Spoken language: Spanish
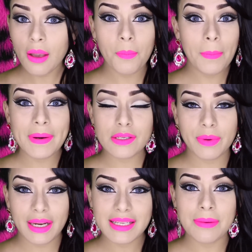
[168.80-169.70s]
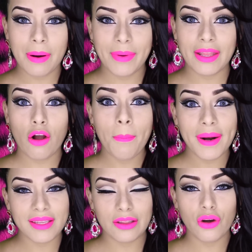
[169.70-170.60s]
pues presumirles simplemente
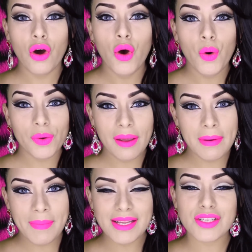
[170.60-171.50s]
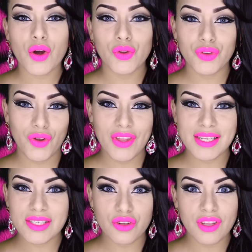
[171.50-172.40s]
compartiendo una vez más con
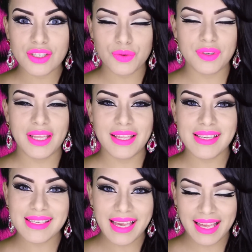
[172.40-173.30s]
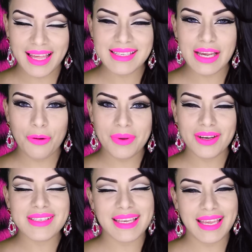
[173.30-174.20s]
todas, todas ustedes. Así que quédense
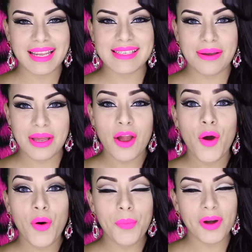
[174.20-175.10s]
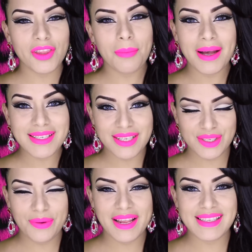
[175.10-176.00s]
conmigo si quieren saber un poquito más
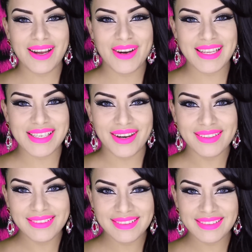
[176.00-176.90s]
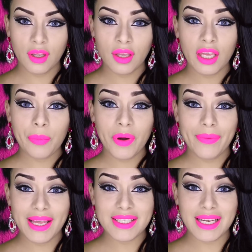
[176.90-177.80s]
sobre esta colección. Y
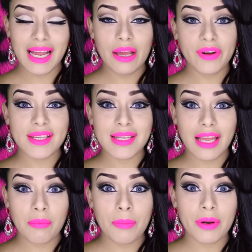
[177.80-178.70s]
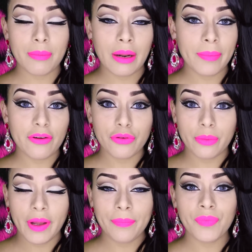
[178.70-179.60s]
pues bien chicas, les voy a enseñar mi primer
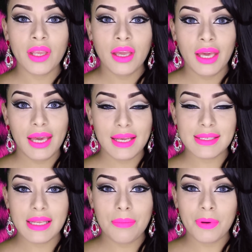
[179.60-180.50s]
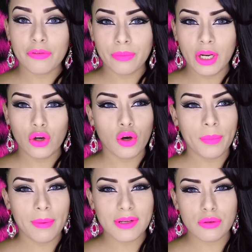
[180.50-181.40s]
perfume. Este perfume los
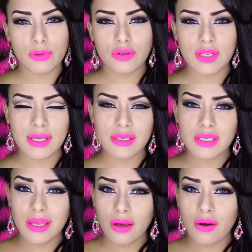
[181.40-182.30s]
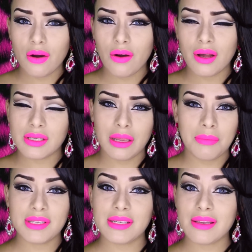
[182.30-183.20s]
compré más o menos hace 5 a
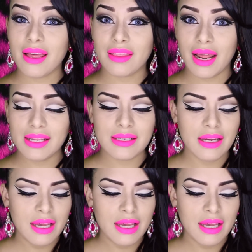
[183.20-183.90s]
6 meses atrás.